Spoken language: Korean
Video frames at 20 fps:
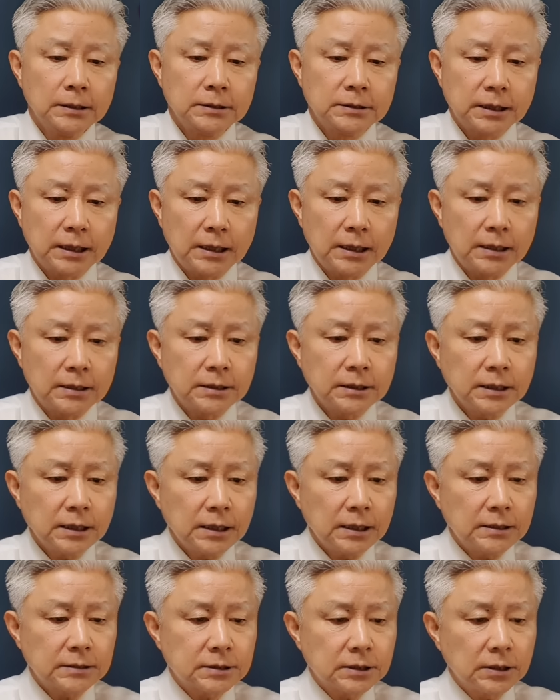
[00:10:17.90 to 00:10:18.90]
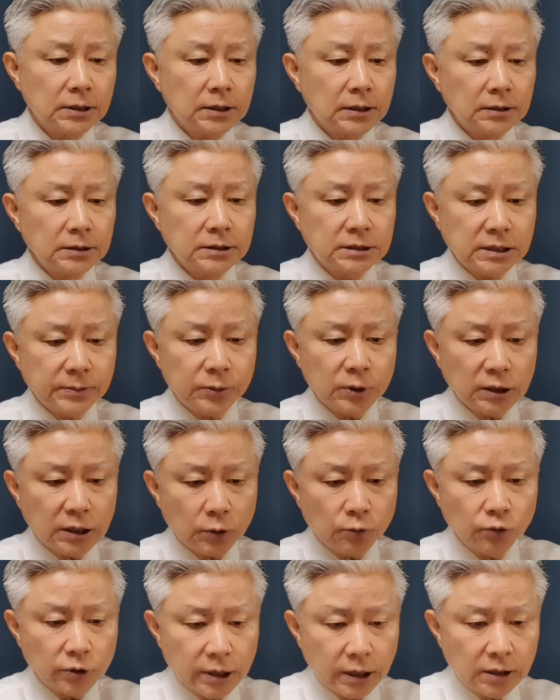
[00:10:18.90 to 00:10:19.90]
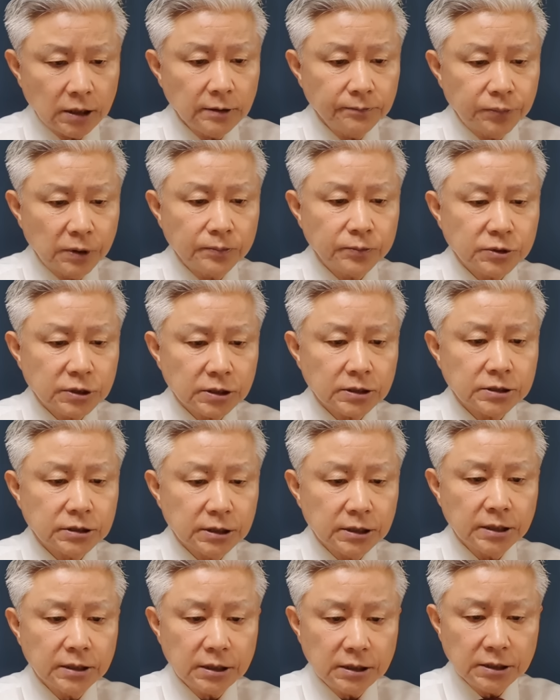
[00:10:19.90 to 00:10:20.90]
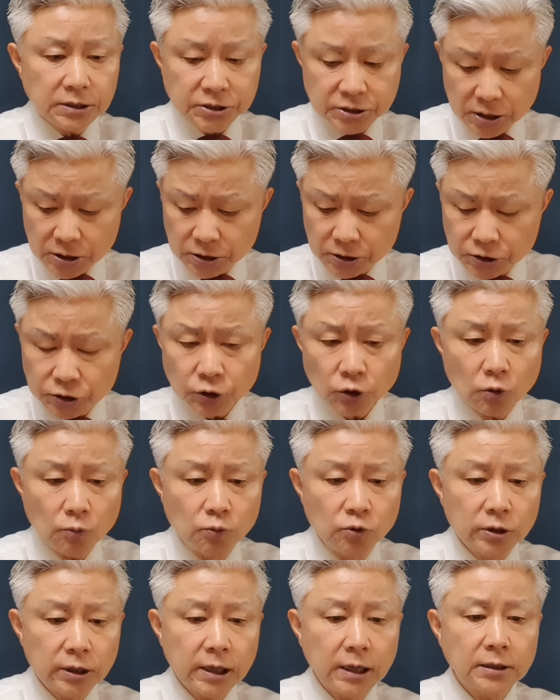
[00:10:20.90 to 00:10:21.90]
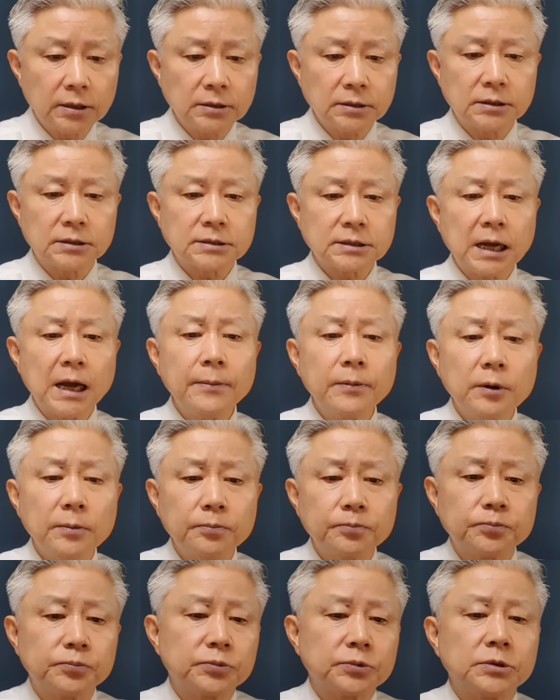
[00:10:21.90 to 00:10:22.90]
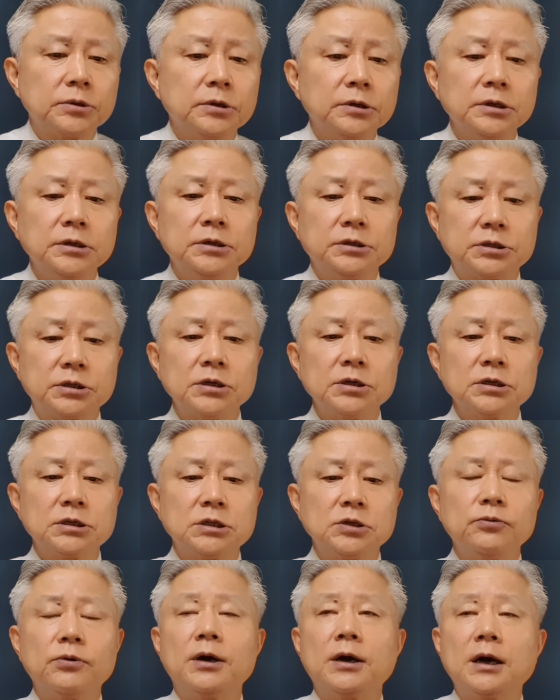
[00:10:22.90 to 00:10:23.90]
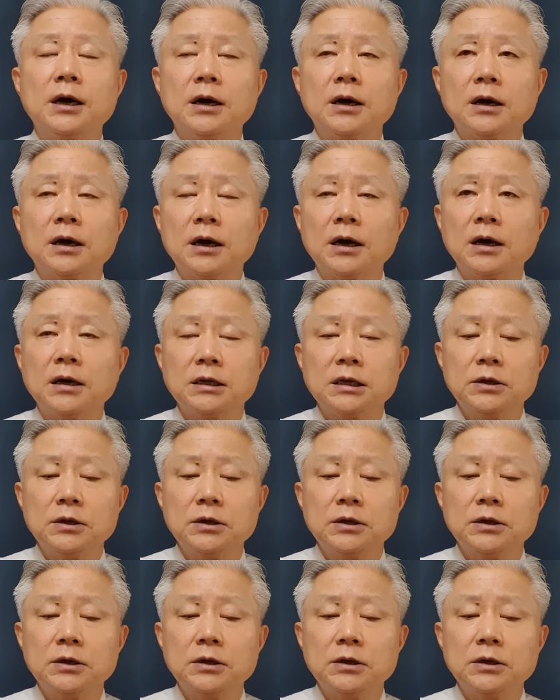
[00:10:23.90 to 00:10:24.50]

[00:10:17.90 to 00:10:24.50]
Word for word: 자 그래서 21대 국회는 법적 정의를 정치로 뭉개는 사법의 정치화가